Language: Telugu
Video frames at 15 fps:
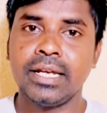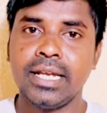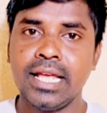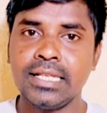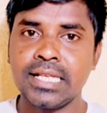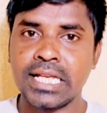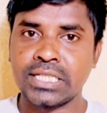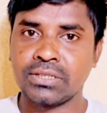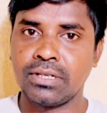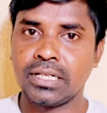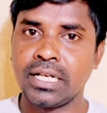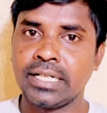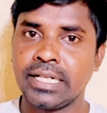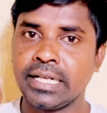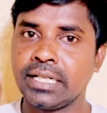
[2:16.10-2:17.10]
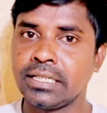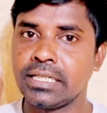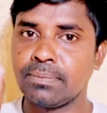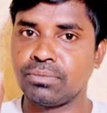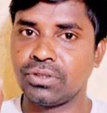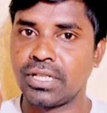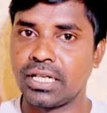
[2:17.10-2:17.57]
నేను ఏం చేస్తున్నాను అంటే ట్రిక్
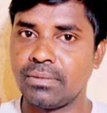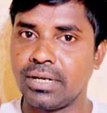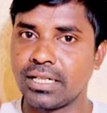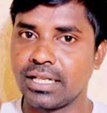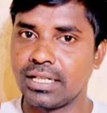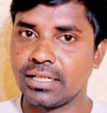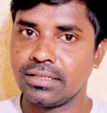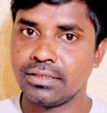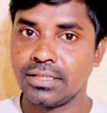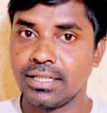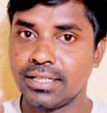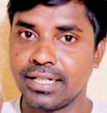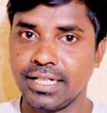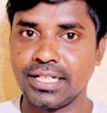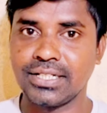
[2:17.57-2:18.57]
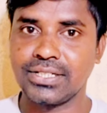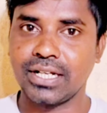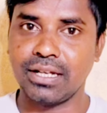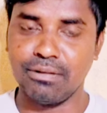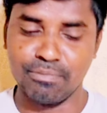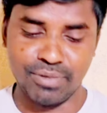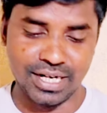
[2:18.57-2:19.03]
చెప్తున్నాను అనమాట ట్రిక్
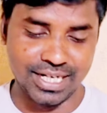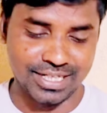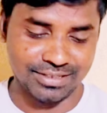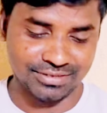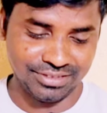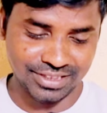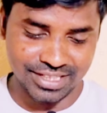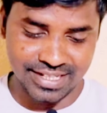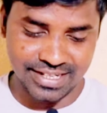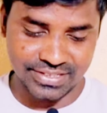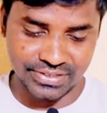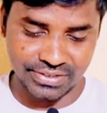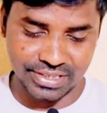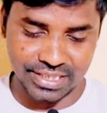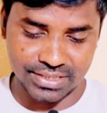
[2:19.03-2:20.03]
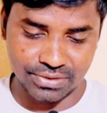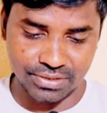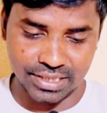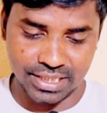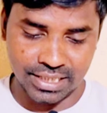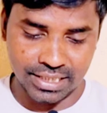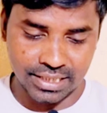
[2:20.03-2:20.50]
చాలా ఇంపార్టెంట్ సో ఇక్కడ
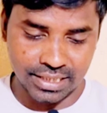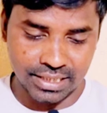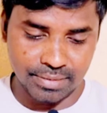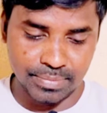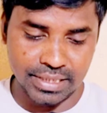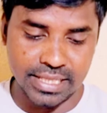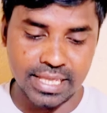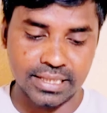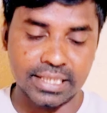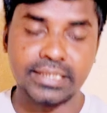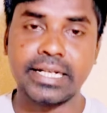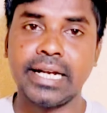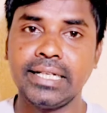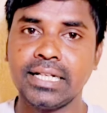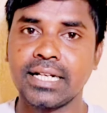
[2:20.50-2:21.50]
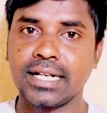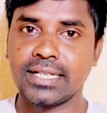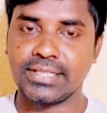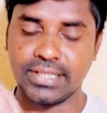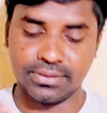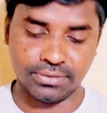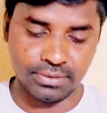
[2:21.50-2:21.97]
చూడండి మీరు ఏదైతే టైటిల్
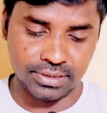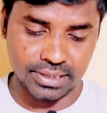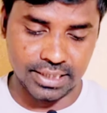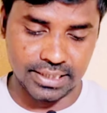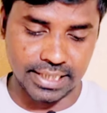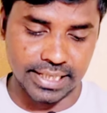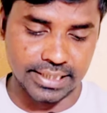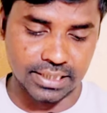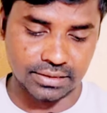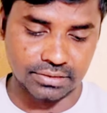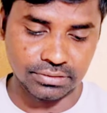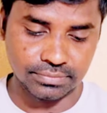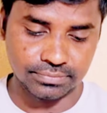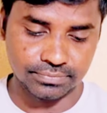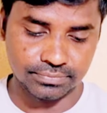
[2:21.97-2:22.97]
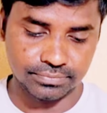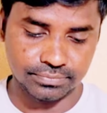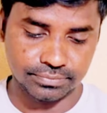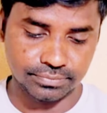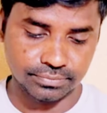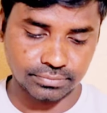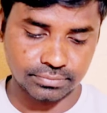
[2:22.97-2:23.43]
రాశారో ఈ టైటిల్కు
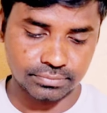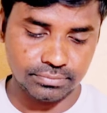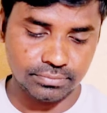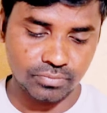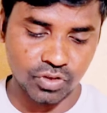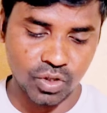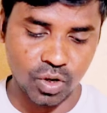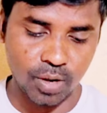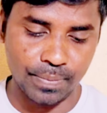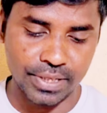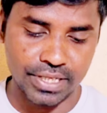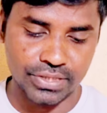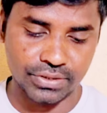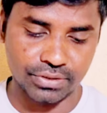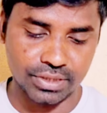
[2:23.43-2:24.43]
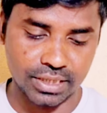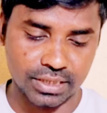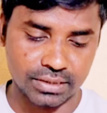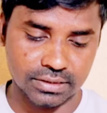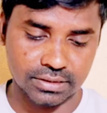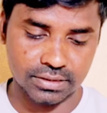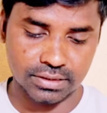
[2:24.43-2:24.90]
కాపీ
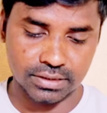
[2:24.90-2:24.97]
చేసుకోండి